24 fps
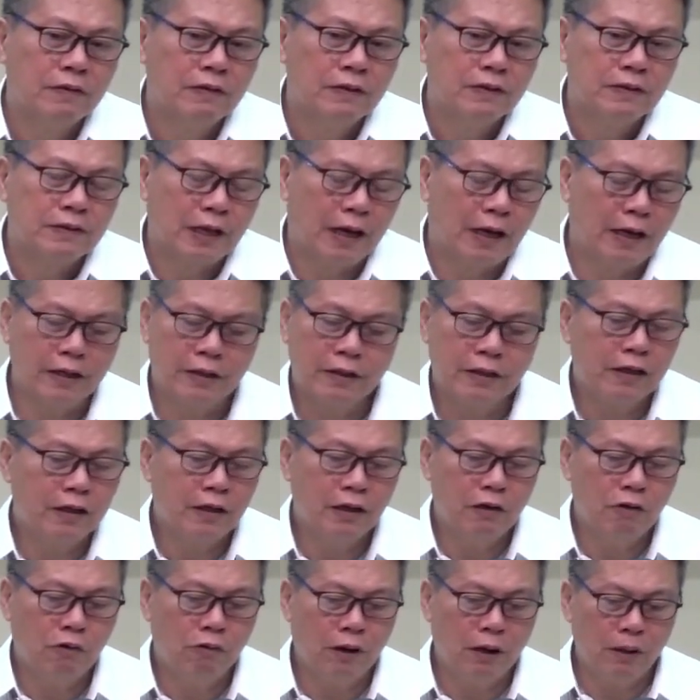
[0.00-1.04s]
Sa lahat ng
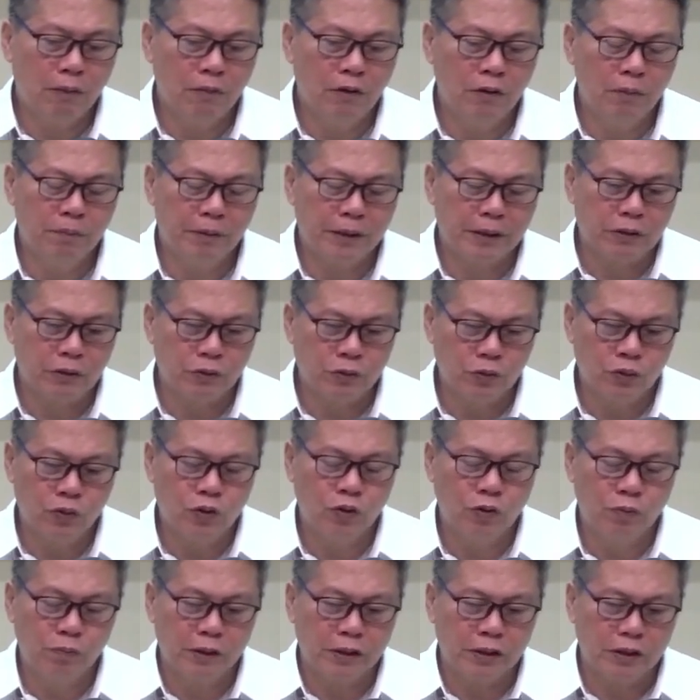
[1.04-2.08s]
ginawa mo,
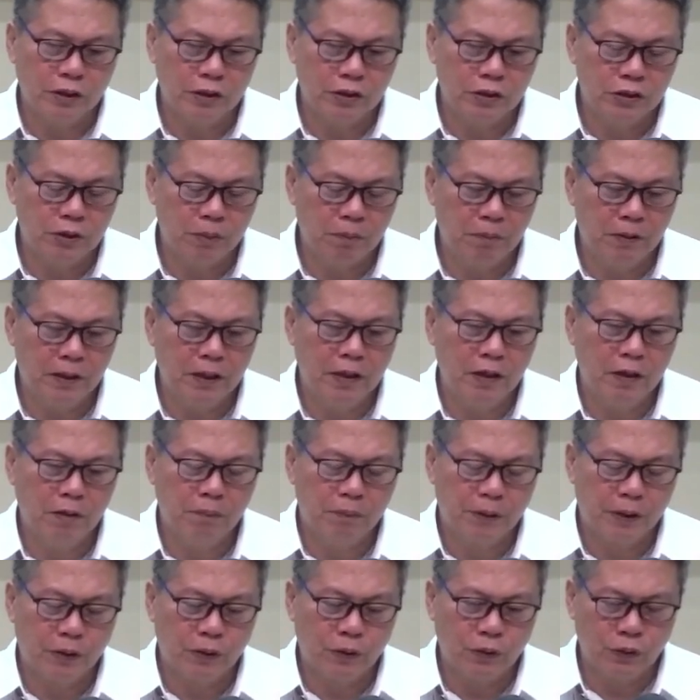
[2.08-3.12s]
pagtuturo, pagdidisiplina,
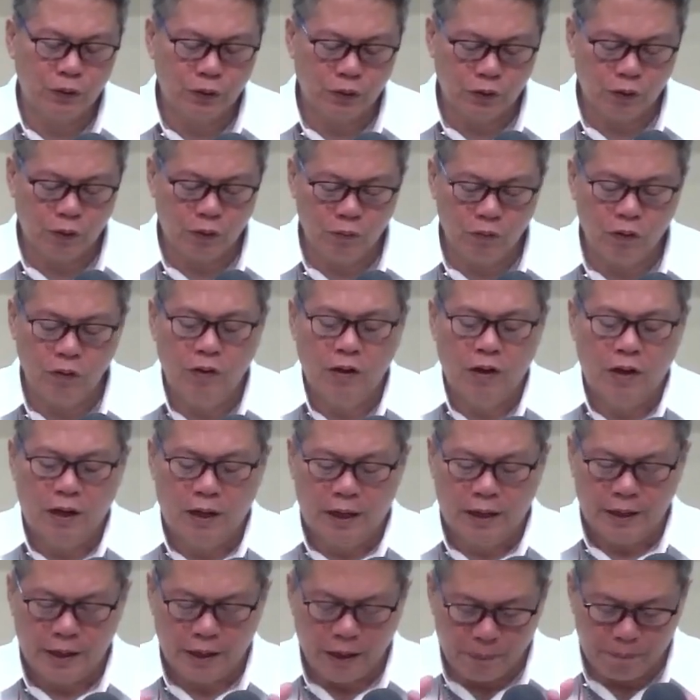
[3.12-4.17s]
pagkokontrol mo,
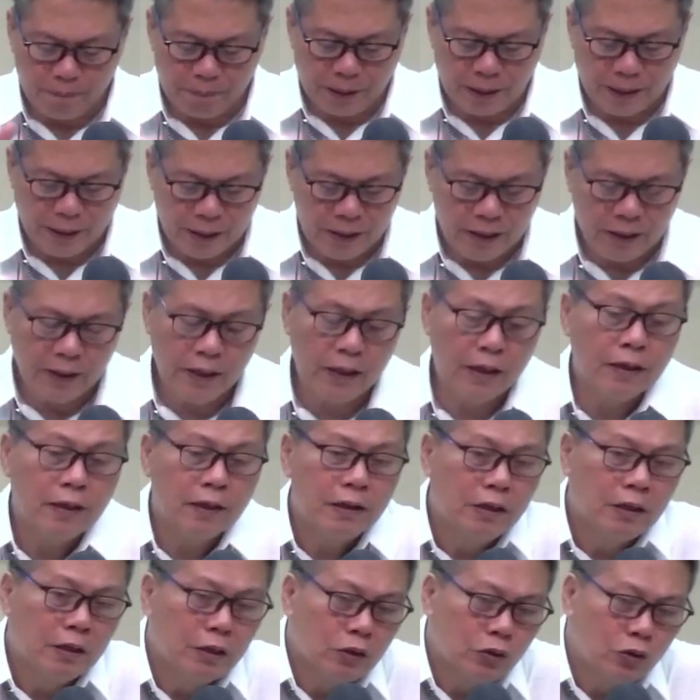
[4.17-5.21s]
napakalaga
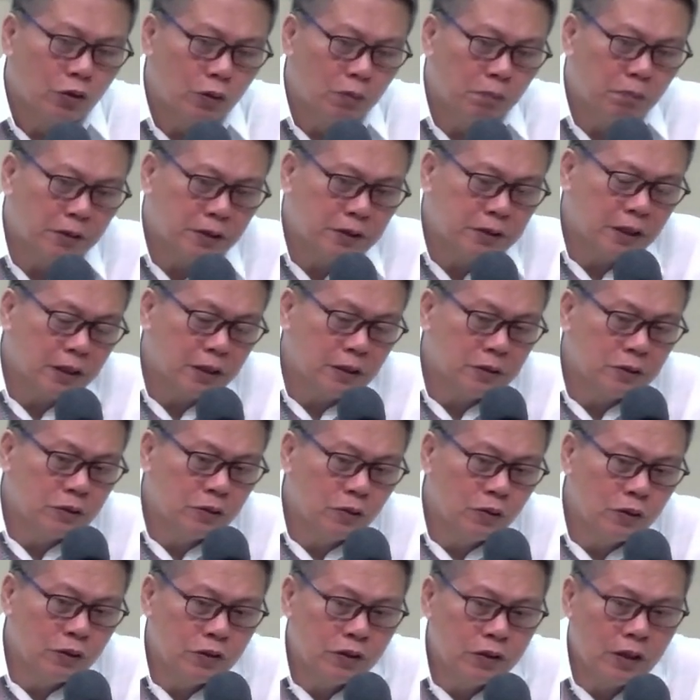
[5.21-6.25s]
to emphasize
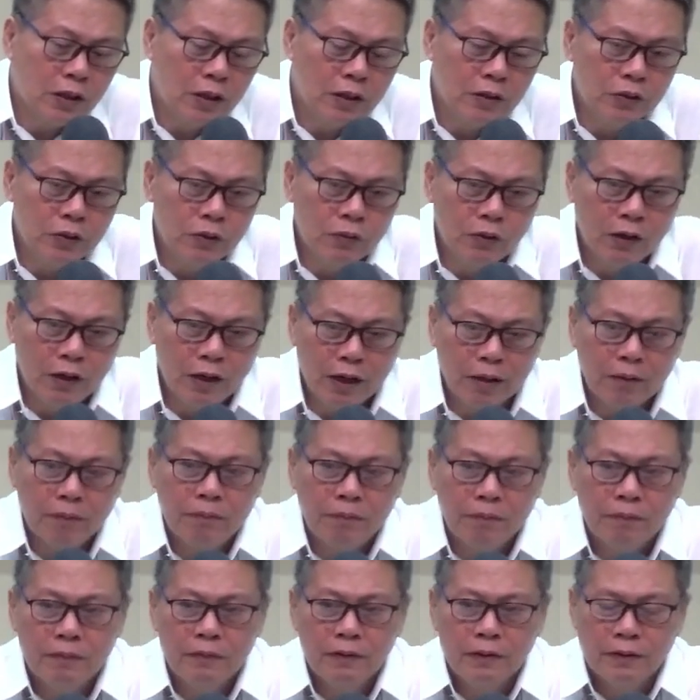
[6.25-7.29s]
to your child your love
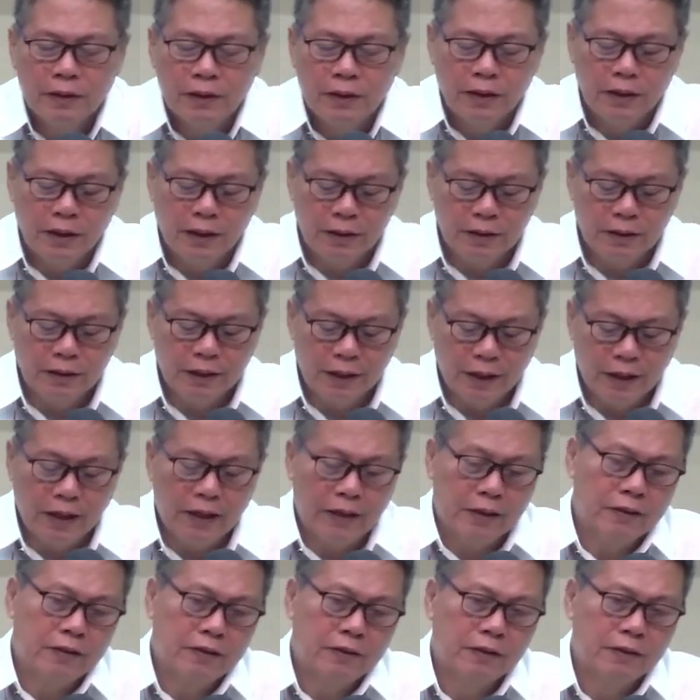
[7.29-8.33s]
and
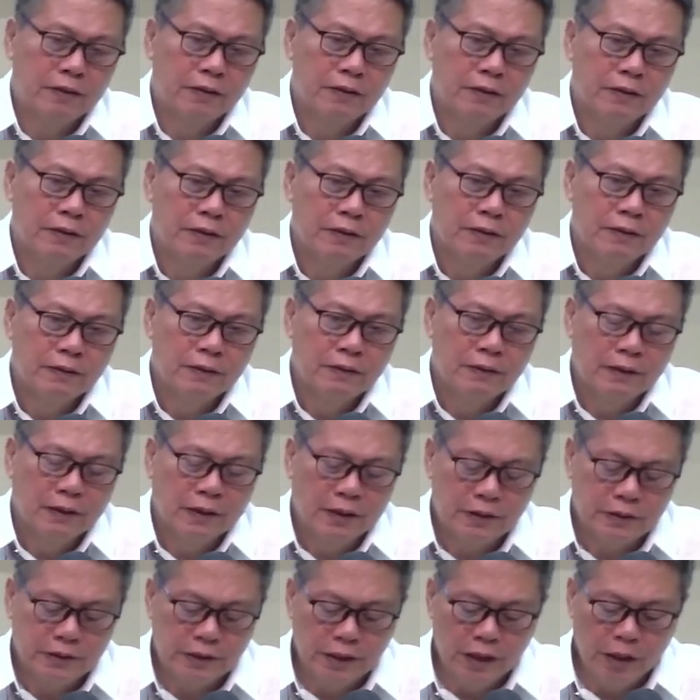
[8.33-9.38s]
delight
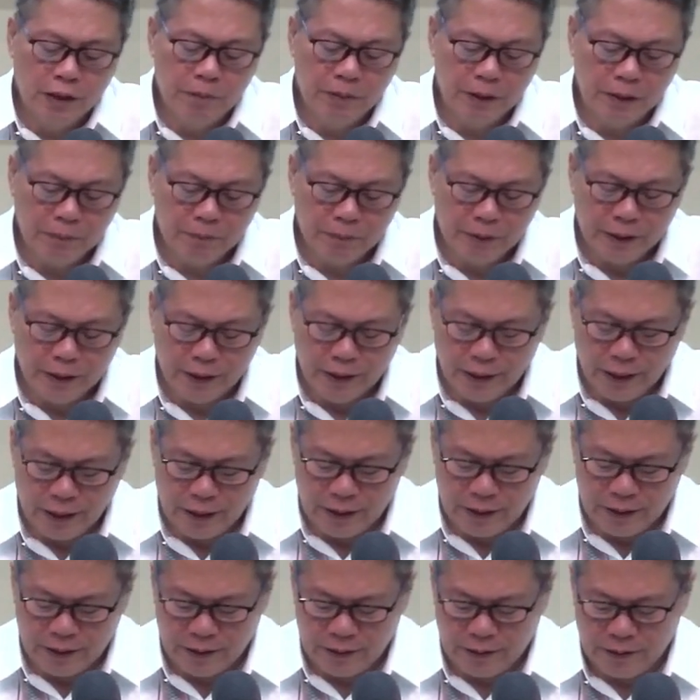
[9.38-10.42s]
as given by God